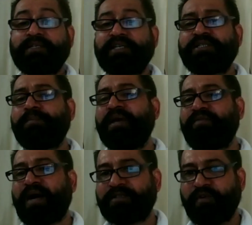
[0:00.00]
किसी भी
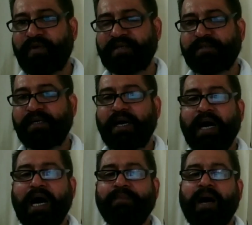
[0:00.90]
वाद विवाद से
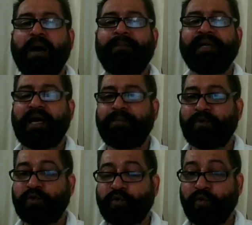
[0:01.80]
आप अपने आप
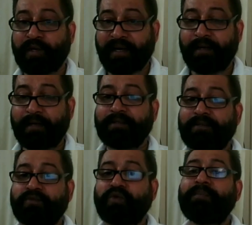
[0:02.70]
को दूर रखें
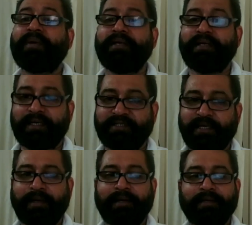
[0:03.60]
तो आपके लिए
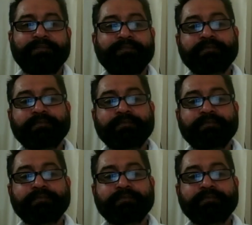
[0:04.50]
अच्छा रहेगा